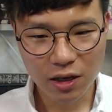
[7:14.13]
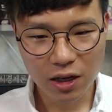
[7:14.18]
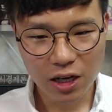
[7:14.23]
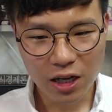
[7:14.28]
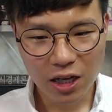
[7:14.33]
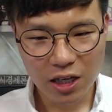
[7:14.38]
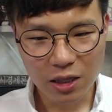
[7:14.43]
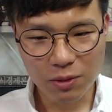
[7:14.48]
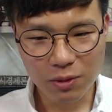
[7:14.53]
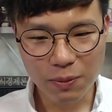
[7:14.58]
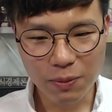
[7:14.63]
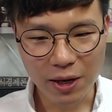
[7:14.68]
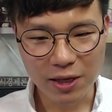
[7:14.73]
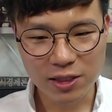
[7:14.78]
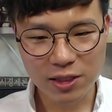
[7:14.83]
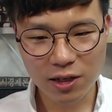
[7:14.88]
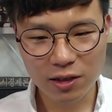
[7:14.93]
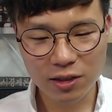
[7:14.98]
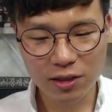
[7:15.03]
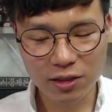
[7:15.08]
이미
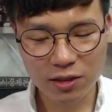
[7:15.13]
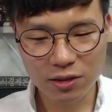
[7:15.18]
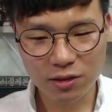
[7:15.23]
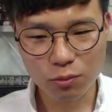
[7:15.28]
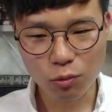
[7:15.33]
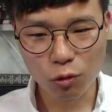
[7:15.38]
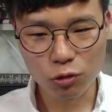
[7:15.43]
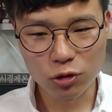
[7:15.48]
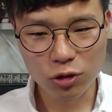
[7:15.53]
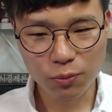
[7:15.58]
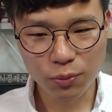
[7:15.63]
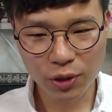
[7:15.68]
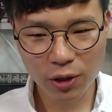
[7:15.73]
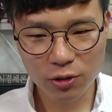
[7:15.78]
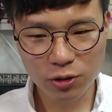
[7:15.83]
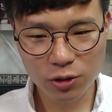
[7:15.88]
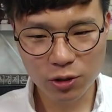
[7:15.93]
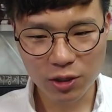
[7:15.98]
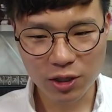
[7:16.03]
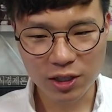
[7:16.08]
발생한 일은 모두
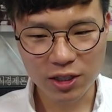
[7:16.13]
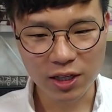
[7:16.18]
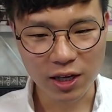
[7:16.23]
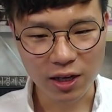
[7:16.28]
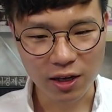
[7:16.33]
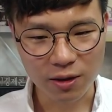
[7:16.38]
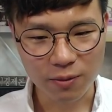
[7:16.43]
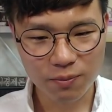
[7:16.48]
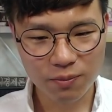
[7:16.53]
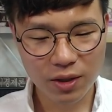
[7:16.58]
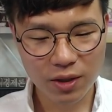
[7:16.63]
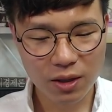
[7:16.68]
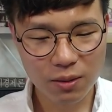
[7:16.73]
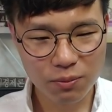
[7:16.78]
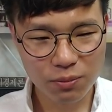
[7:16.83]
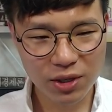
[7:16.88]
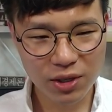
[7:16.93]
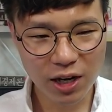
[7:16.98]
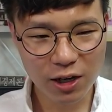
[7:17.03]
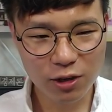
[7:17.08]
필연적이기에
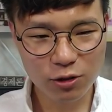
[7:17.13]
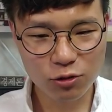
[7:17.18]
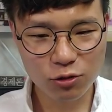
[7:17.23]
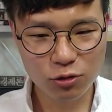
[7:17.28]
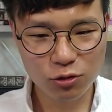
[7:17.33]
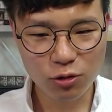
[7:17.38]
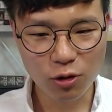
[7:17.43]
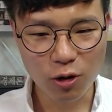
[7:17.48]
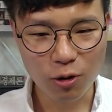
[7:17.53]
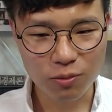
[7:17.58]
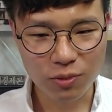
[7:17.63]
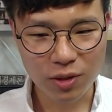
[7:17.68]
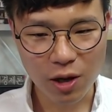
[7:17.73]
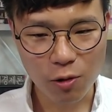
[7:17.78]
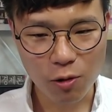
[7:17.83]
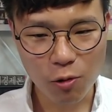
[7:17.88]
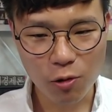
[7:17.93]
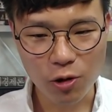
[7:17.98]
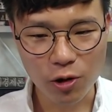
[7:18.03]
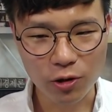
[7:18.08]
피할 수
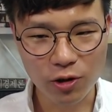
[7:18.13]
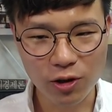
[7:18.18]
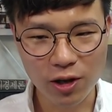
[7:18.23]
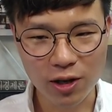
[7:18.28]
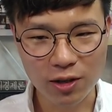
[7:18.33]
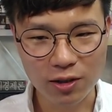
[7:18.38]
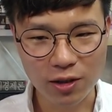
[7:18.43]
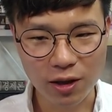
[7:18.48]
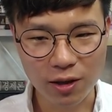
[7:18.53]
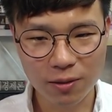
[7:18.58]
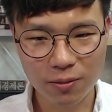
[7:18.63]
없다고 여겨야 한다.